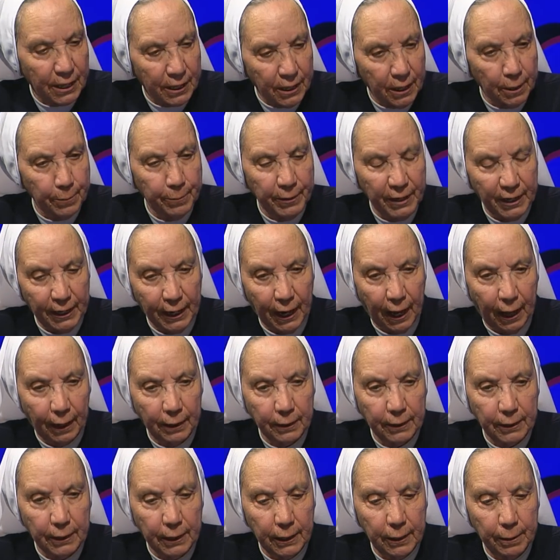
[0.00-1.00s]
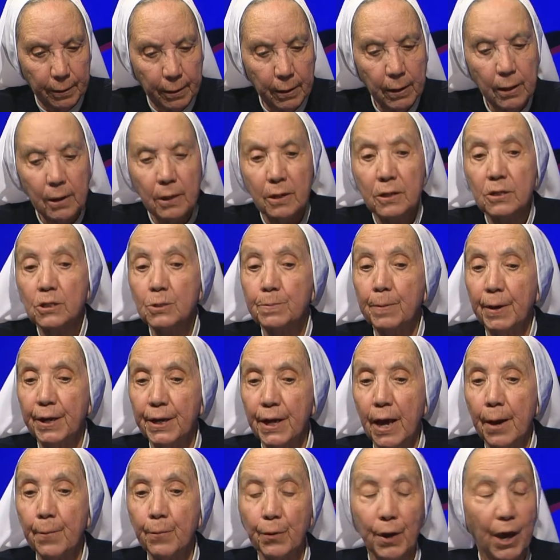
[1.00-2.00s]
dei migranti,
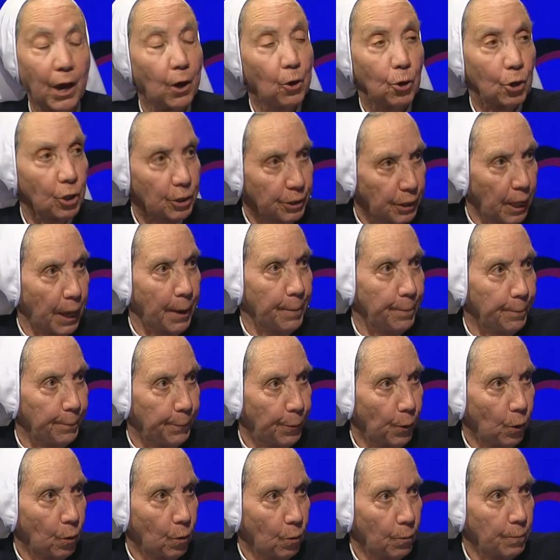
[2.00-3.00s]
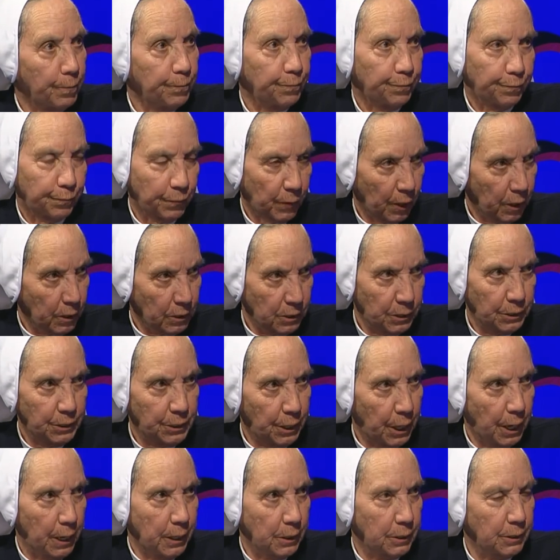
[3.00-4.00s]
speriamo che col tempo
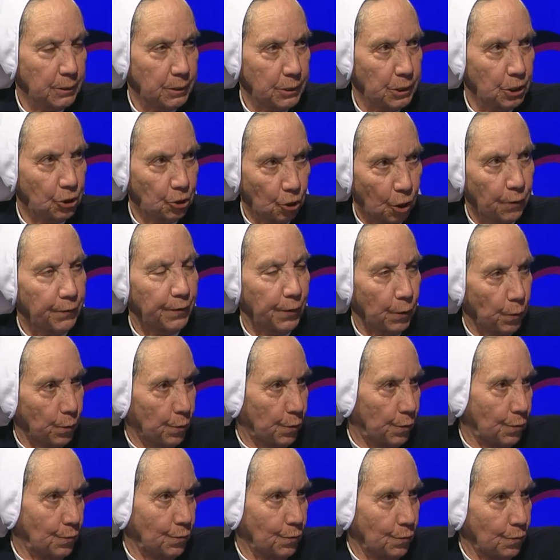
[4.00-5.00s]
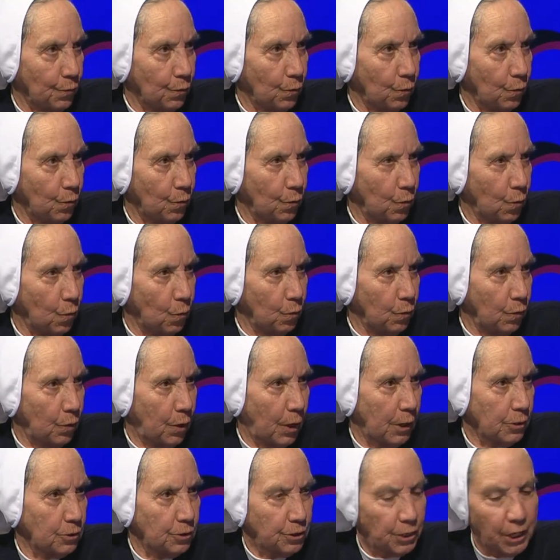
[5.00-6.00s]
sia, si trovi un, si risolta.
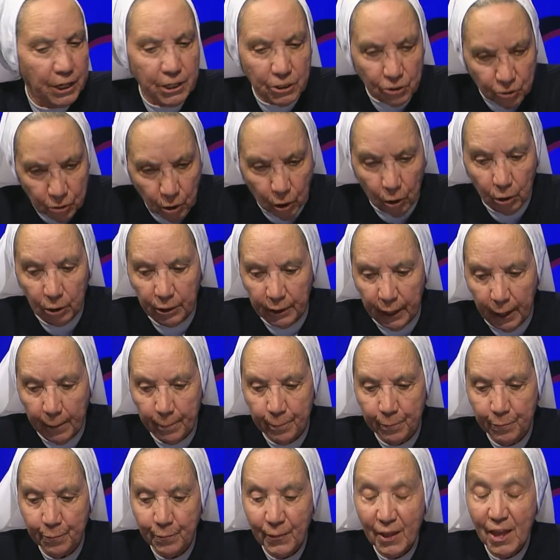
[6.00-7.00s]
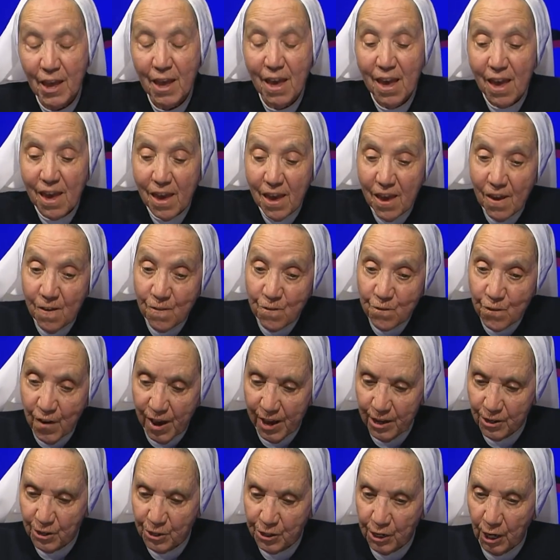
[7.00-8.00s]
una... Si risolta.
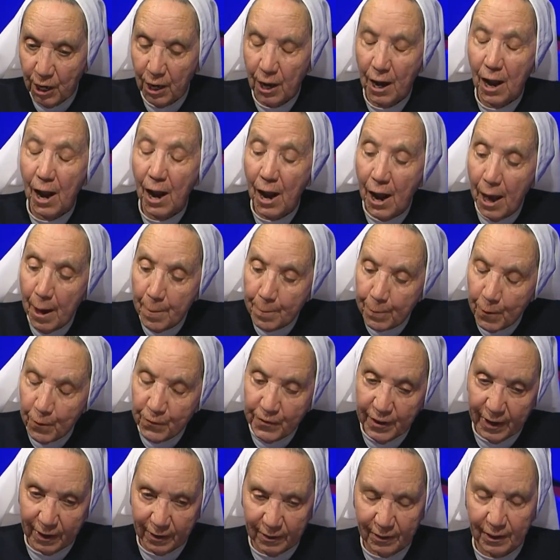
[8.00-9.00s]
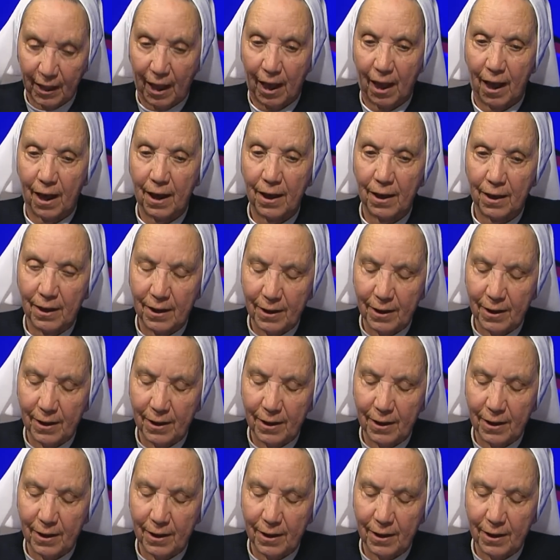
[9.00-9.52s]
Invece la povertà